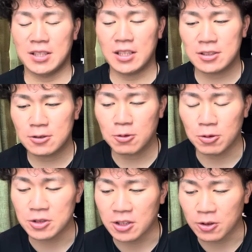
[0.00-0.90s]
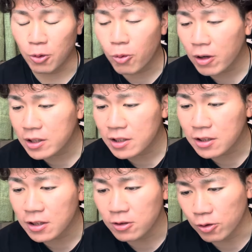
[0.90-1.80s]
夏の甲子園、どこが出
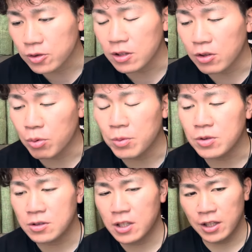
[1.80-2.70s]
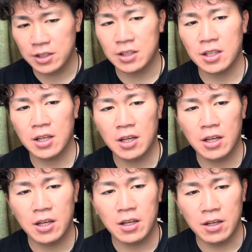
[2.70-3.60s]
てんのって思うぐらい、
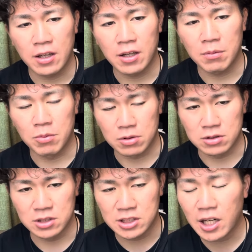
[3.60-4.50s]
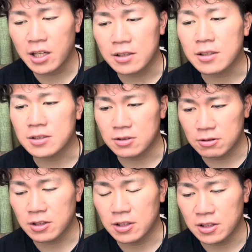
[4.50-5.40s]
えー、僕知らないんですよ
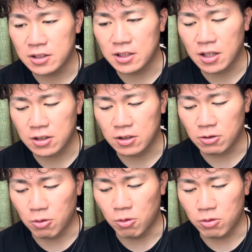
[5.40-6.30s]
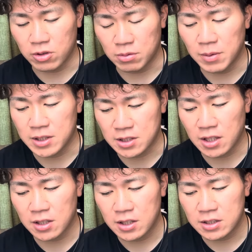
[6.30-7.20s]
ね、えー、佐賀県の高校のイメージ
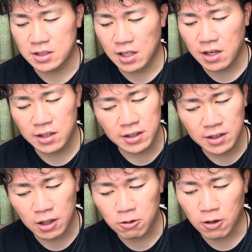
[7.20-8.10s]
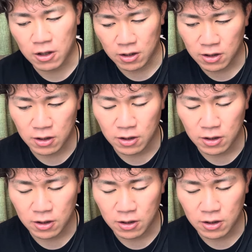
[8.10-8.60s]
が。佐賀北とかかな。